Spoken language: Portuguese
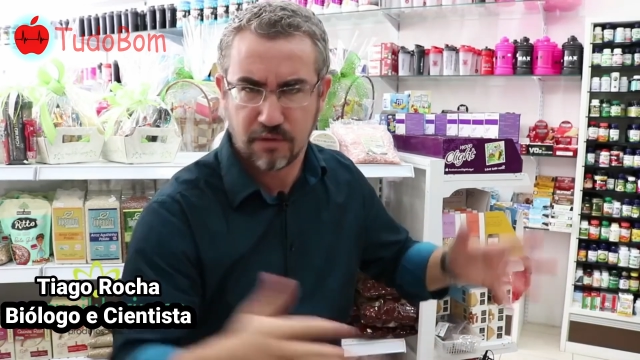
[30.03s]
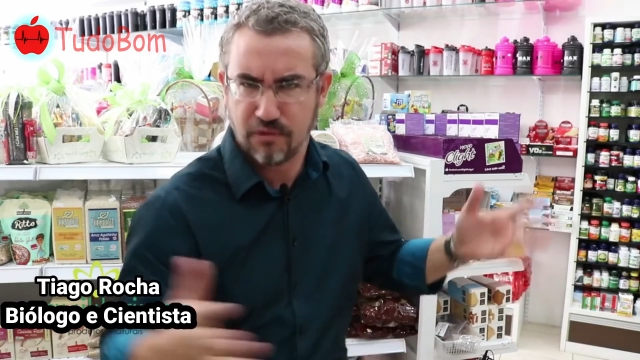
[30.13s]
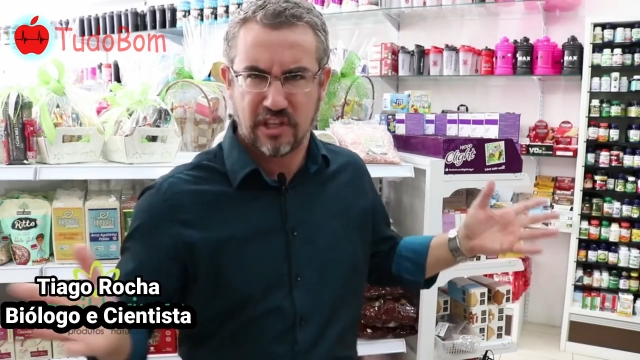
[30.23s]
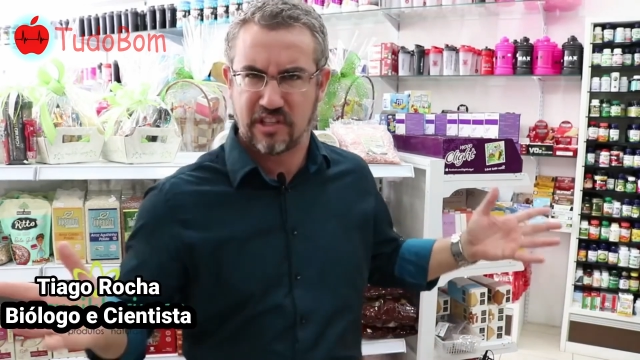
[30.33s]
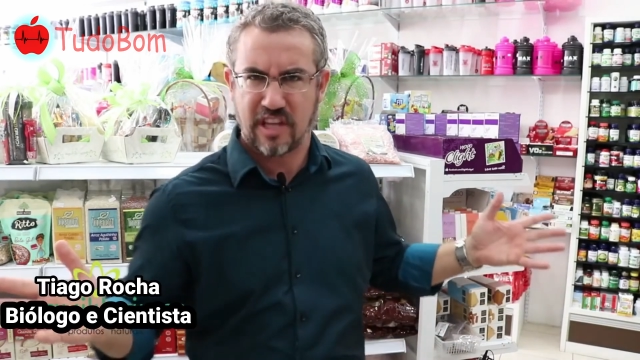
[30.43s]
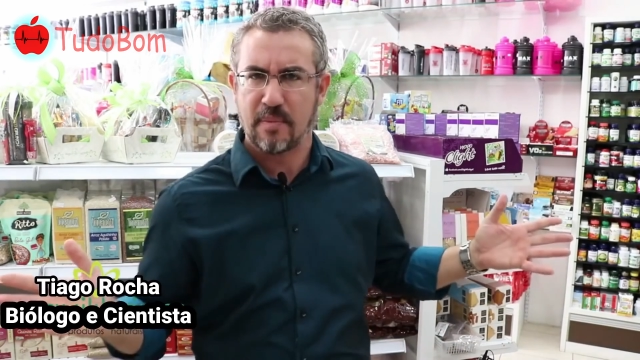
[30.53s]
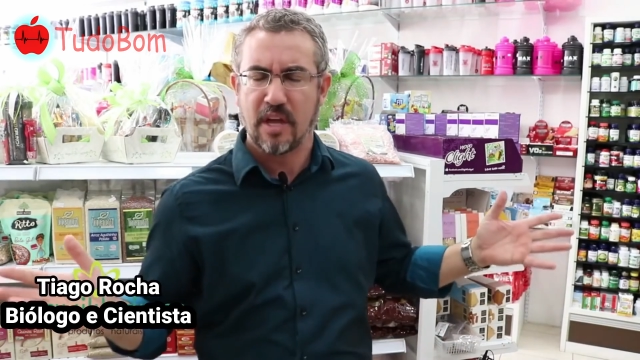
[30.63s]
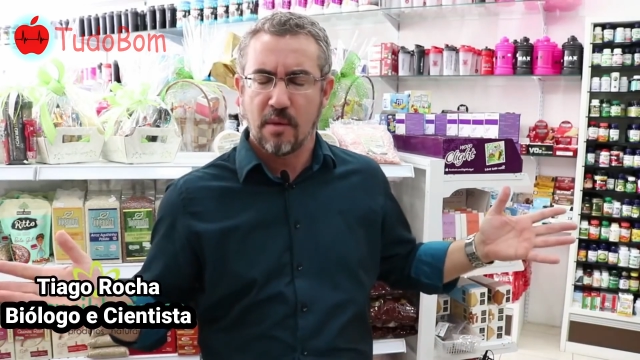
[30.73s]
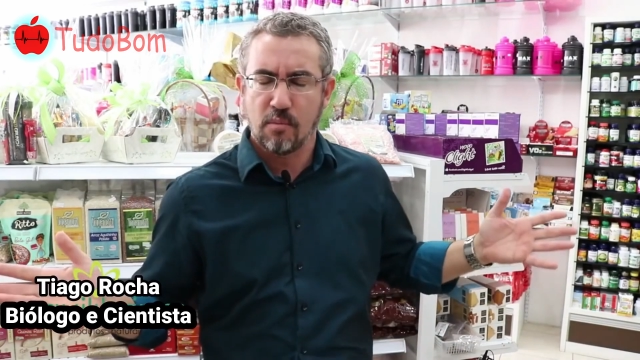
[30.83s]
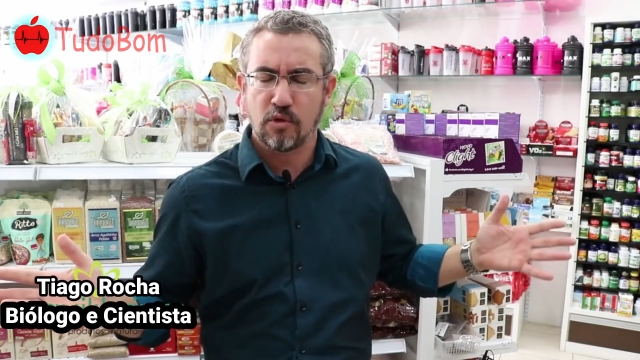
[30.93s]
Você sabe
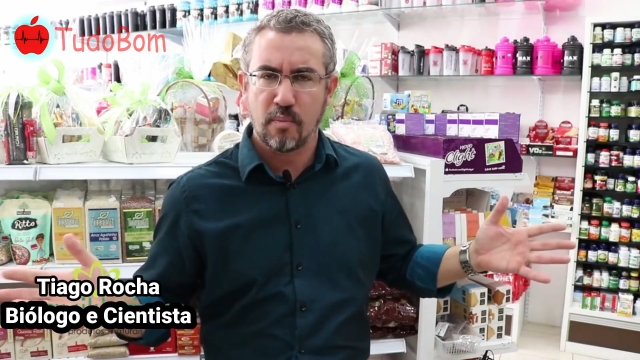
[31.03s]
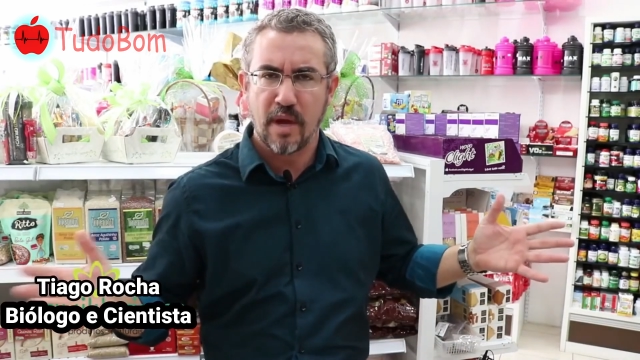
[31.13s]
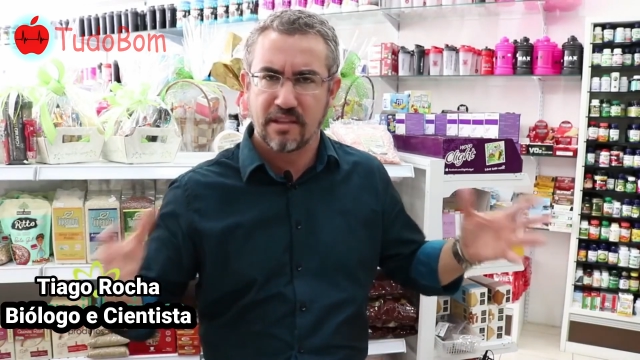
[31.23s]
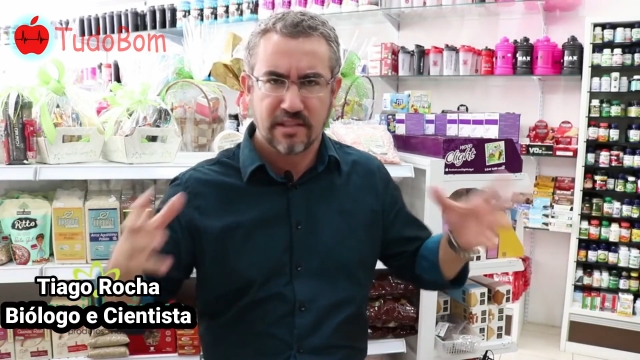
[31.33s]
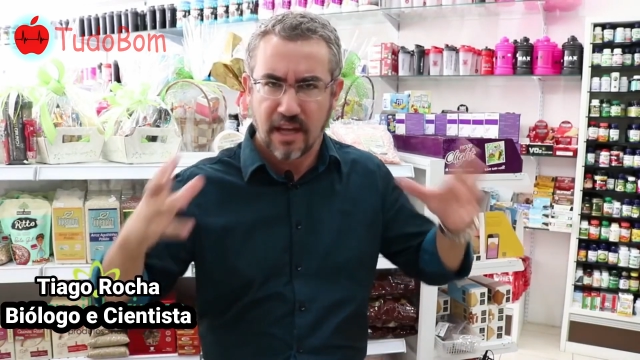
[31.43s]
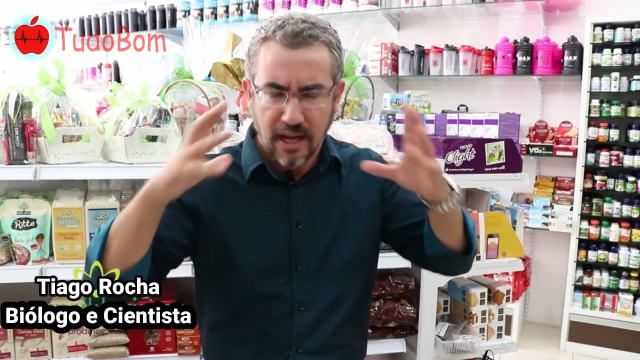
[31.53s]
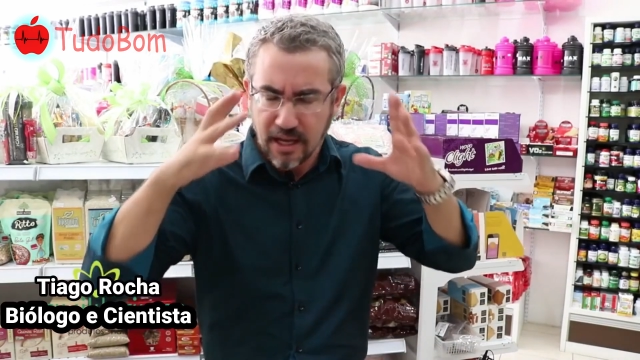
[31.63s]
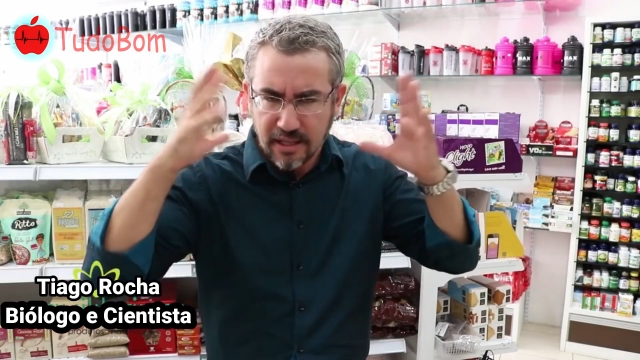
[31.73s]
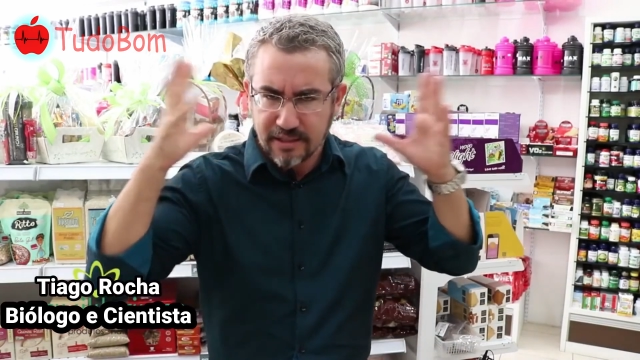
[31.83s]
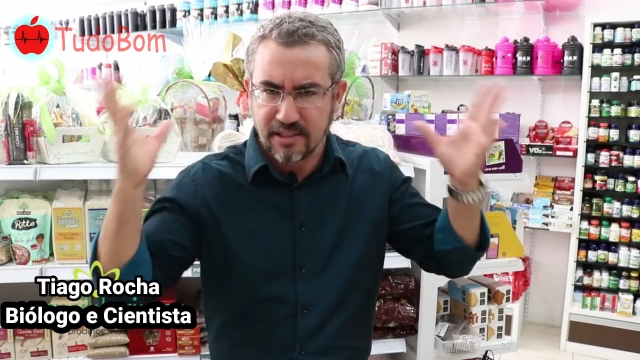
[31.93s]
muito bem, está,
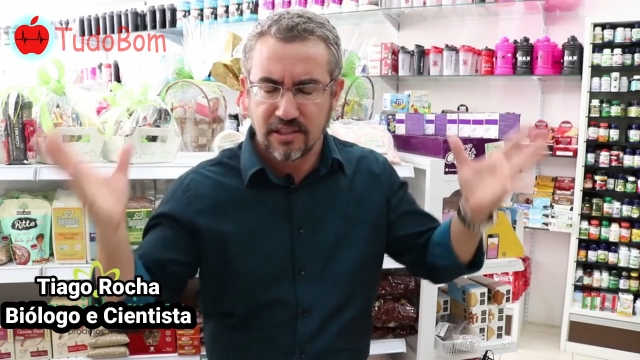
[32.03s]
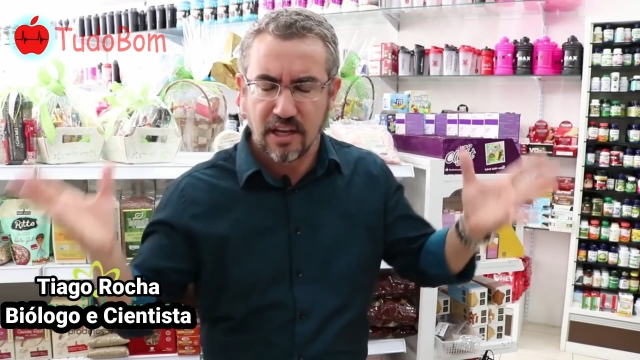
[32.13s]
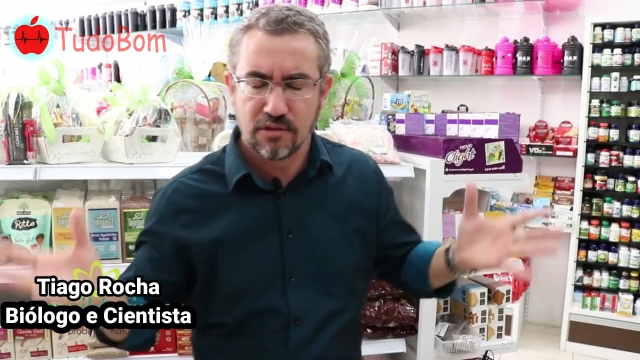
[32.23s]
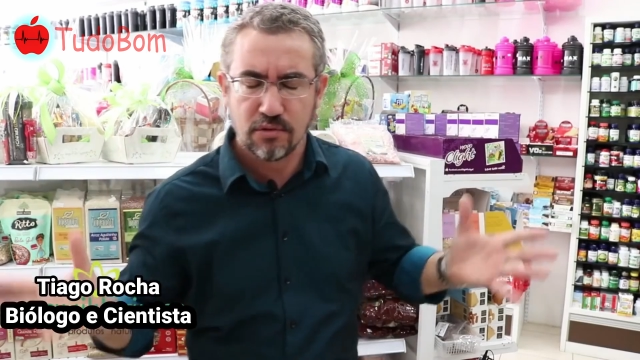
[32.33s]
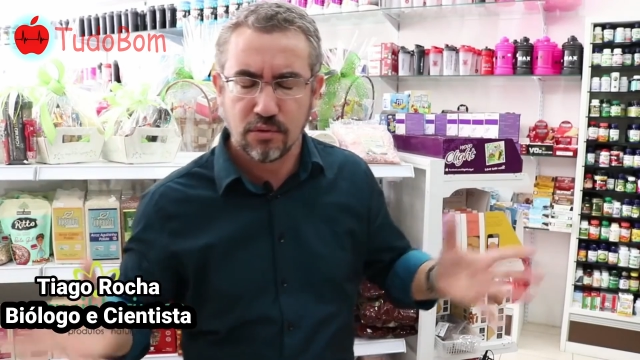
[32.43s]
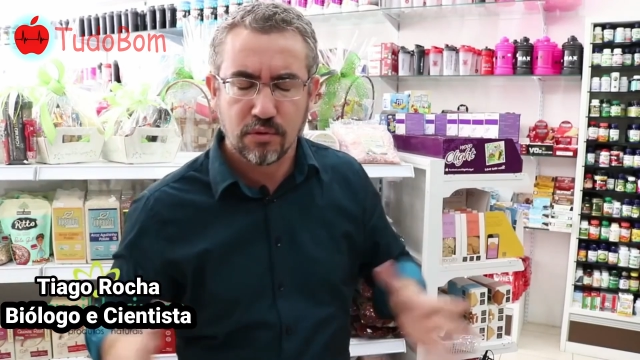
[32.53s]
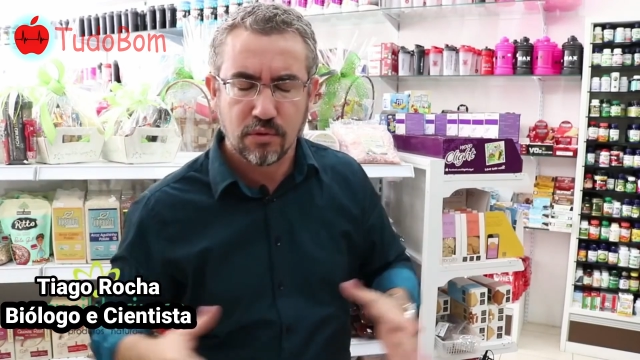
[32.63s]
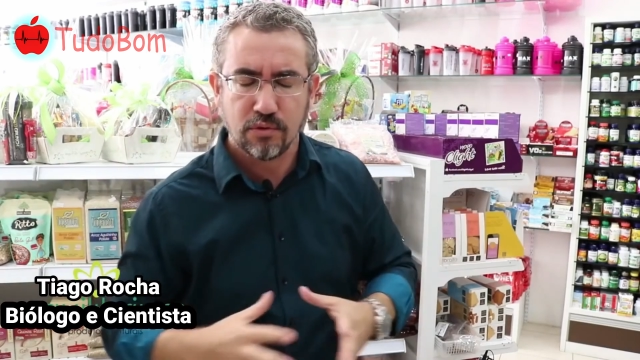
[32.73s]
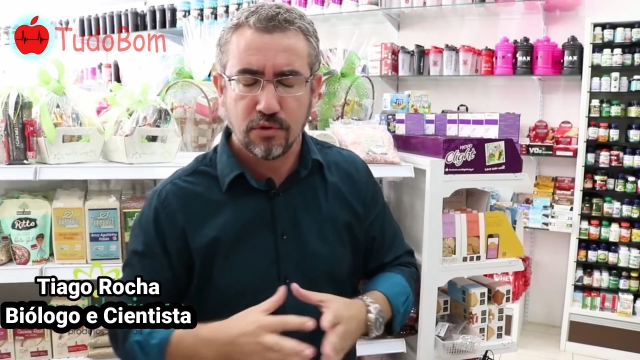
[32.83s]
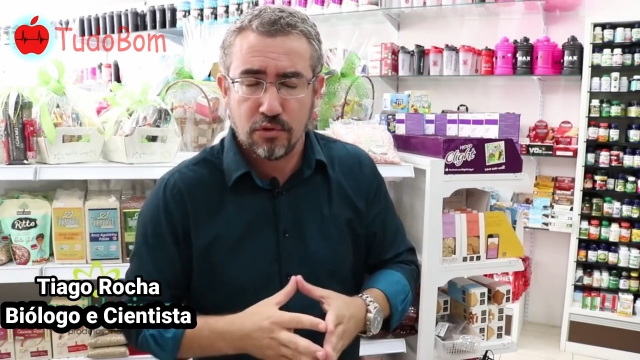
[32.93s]
está ciente
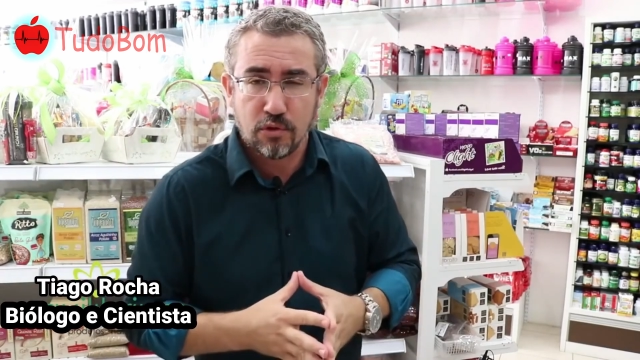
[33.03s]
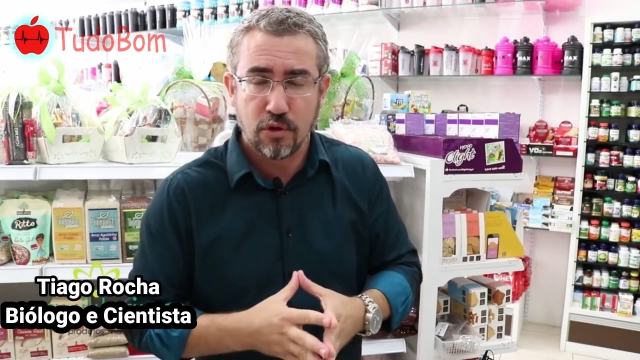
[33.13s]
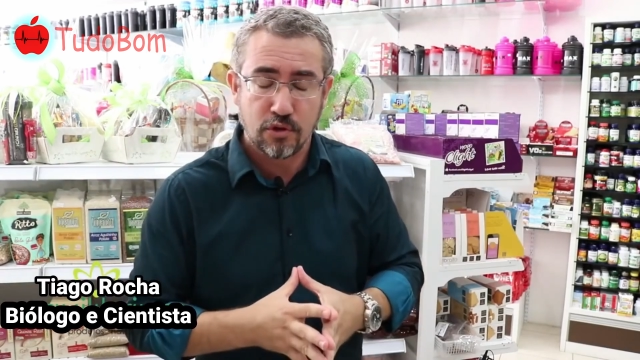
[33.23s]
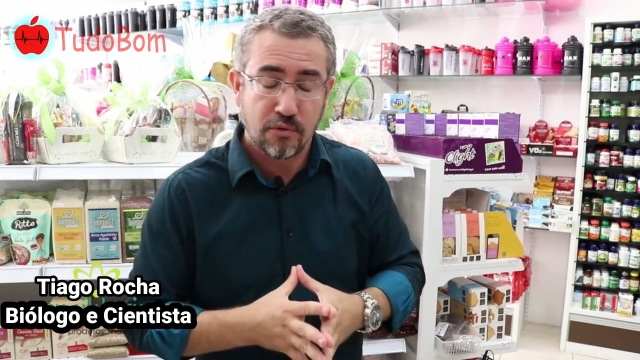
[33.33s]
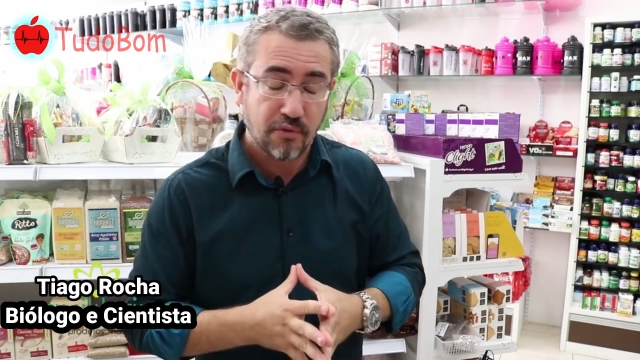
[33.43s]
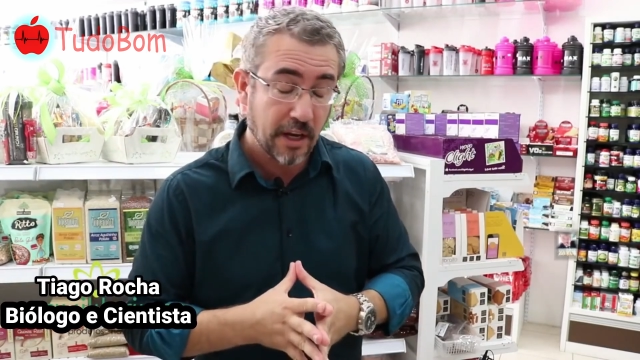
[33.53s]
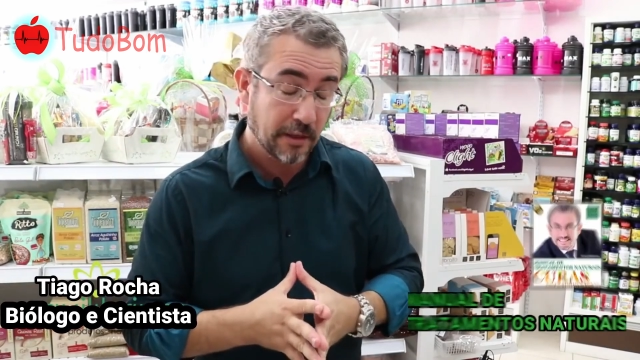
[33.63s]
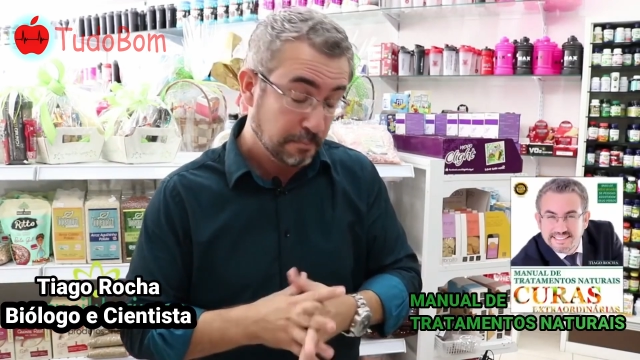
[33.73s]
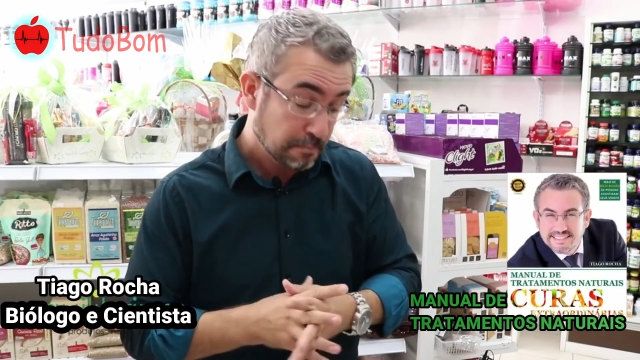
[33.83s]
de tudo que eu estou falando.